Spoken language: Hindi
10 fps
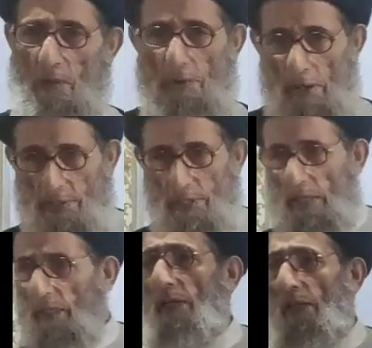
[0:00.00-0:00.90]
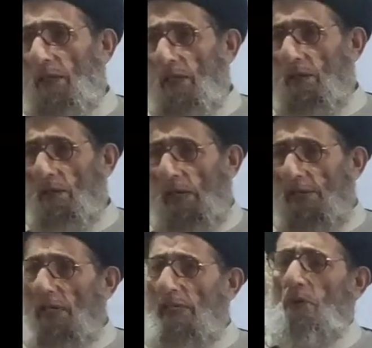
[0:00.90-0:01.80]
कोई रैशनल
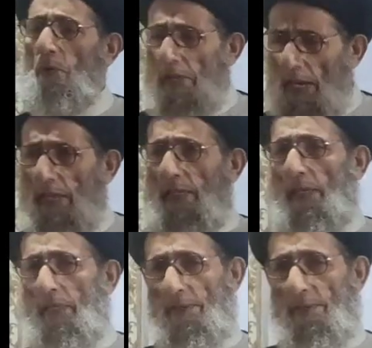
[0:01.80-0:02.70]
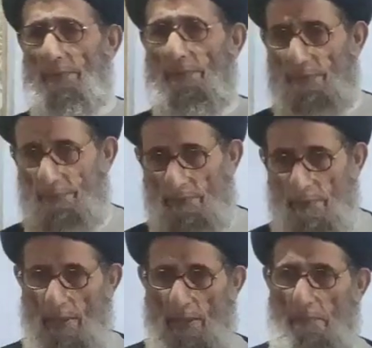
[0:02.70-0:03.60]
रैशनैलिटी कोई है ही नहीं
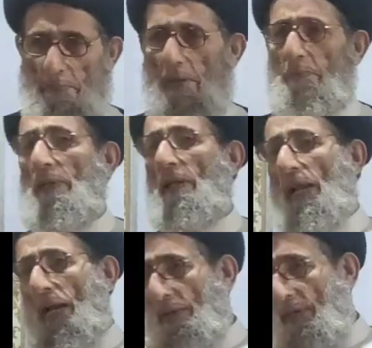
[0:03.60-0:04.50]
फिर भी लैंड